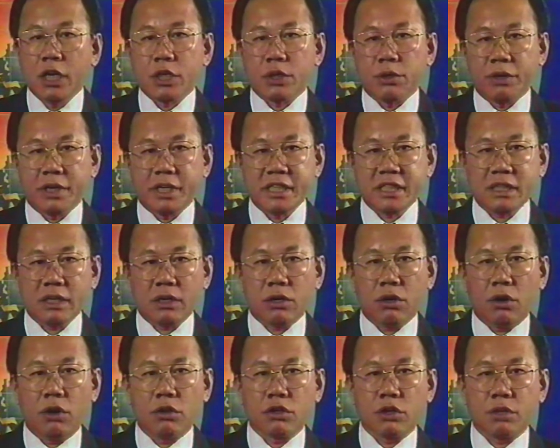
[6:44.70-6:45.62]
โดยที่เจ้า
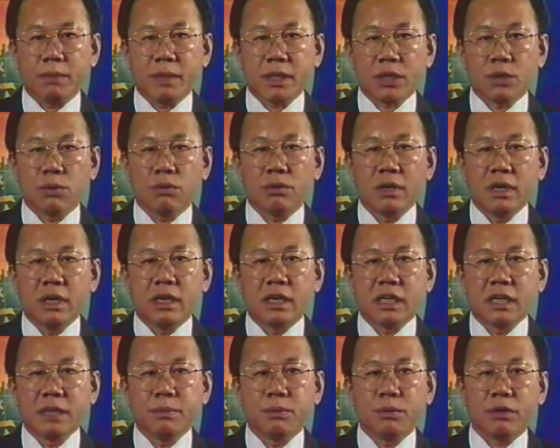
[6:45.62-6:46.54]
ของรถบรรทุก
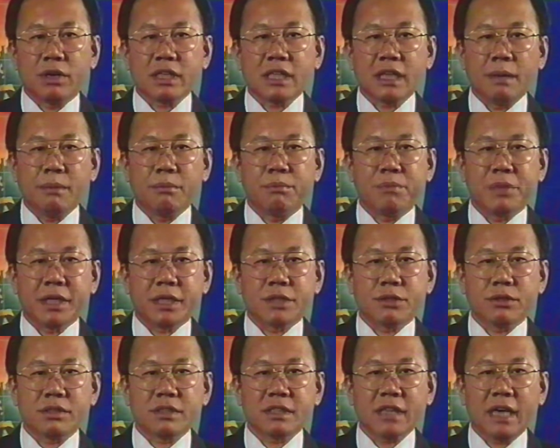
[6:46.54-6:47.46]
หรือผู้กระทำผิด
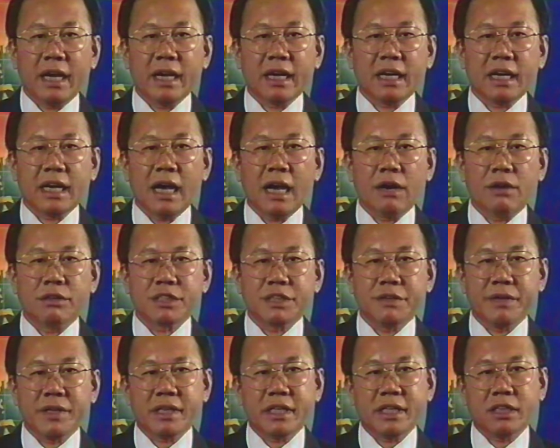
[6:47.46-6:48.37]
ชดใช้ค่าของชี
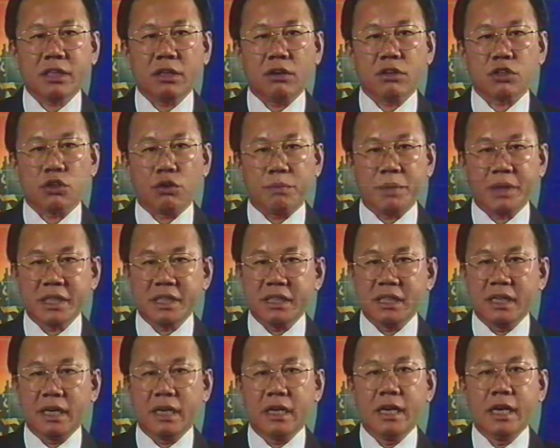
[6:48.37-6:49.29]
วิตที่ต้องตกเป็นเห
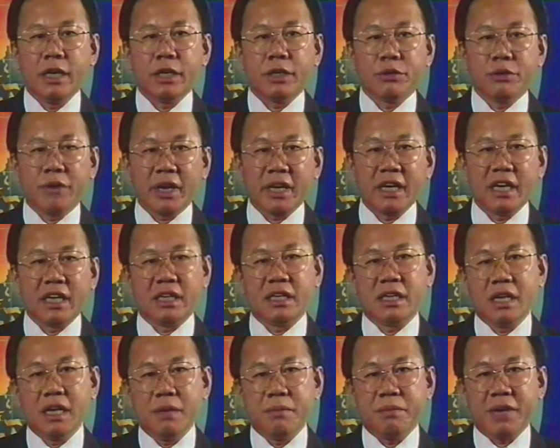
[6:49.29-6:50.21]
ยื่อด้วยเงิน
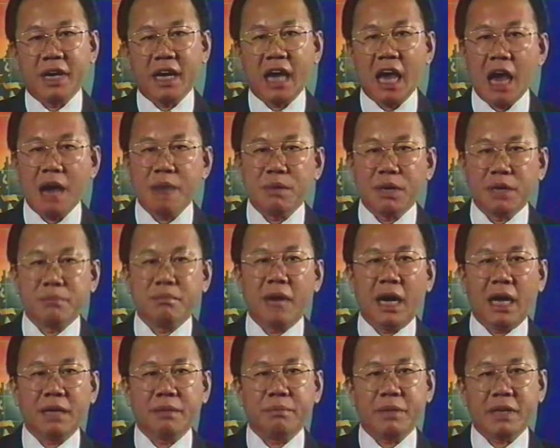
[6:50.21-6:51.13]
เพียง ห้าหมื่น
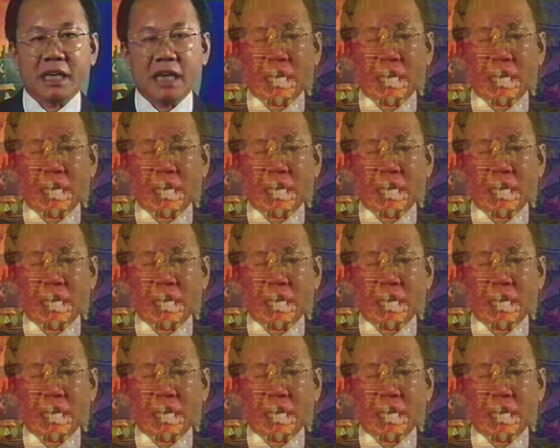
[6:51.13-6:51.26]
บาทเป็น